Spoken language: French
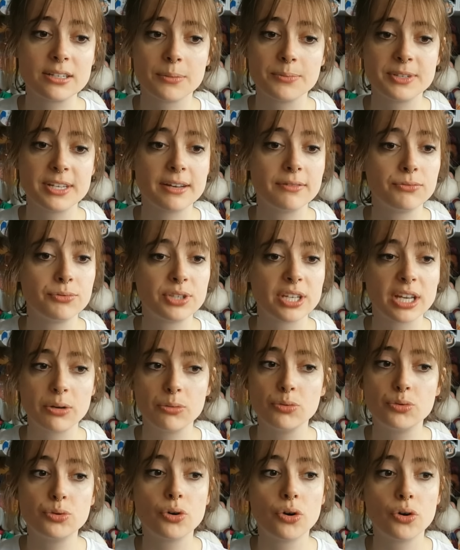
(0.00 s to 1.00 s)
comme ça vous serez
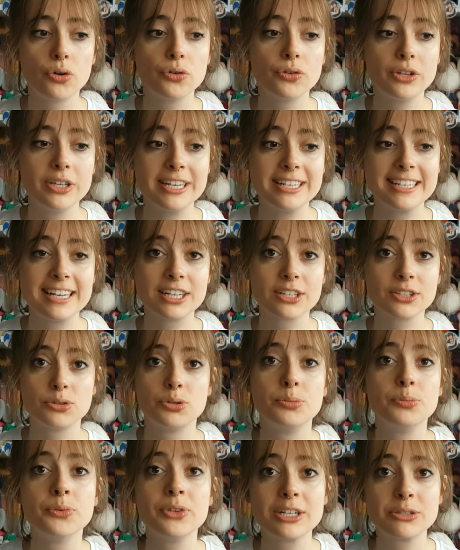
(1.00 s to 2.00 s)
au courant des actes
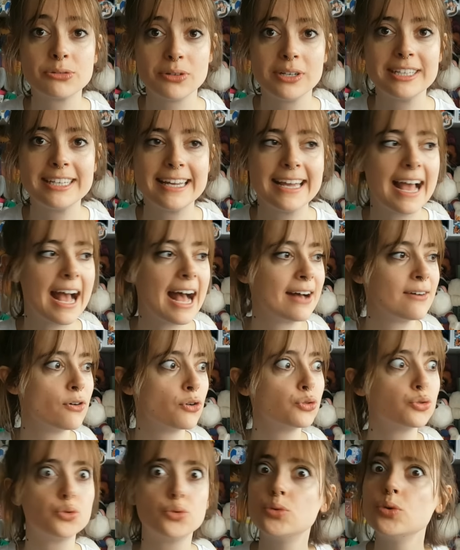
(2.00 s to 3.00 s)
de mon actualité
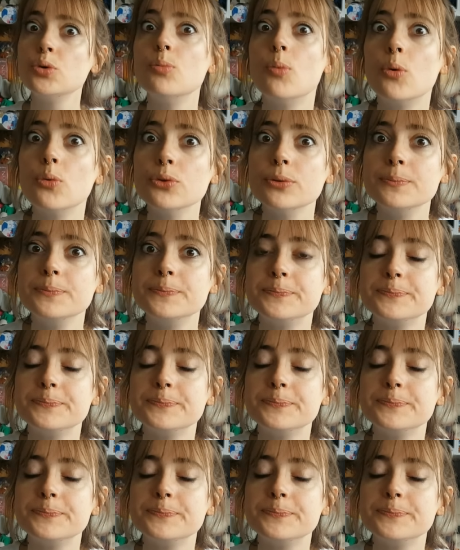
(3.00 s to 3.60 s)
avant tout le monde.